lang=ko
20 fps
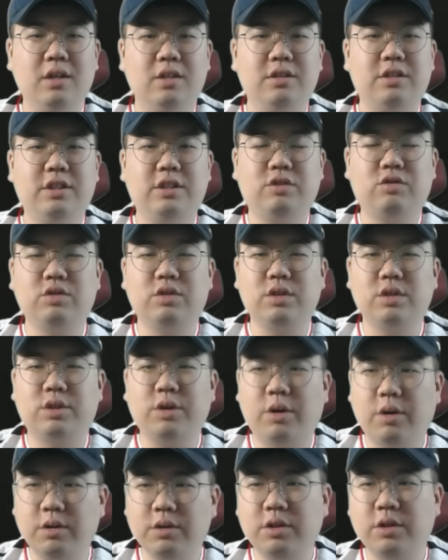직구를
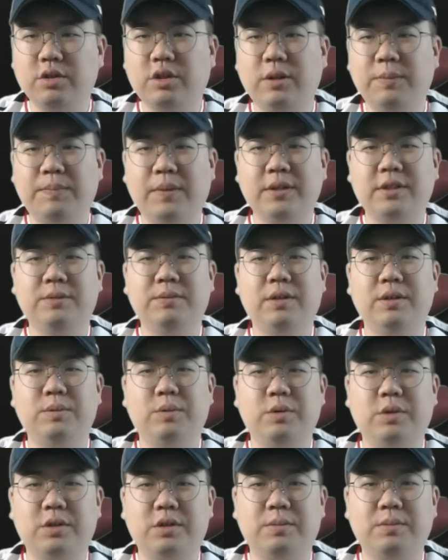전혀 뒷받침하지
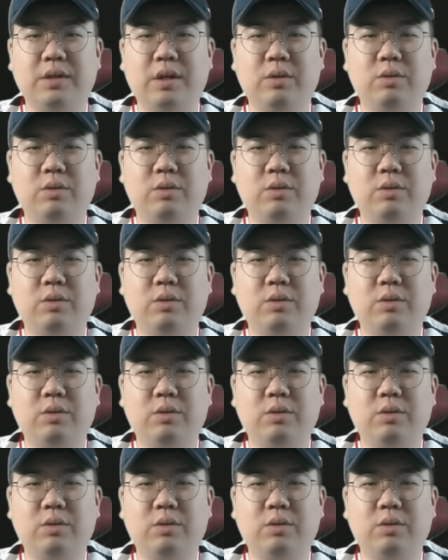못했습니다.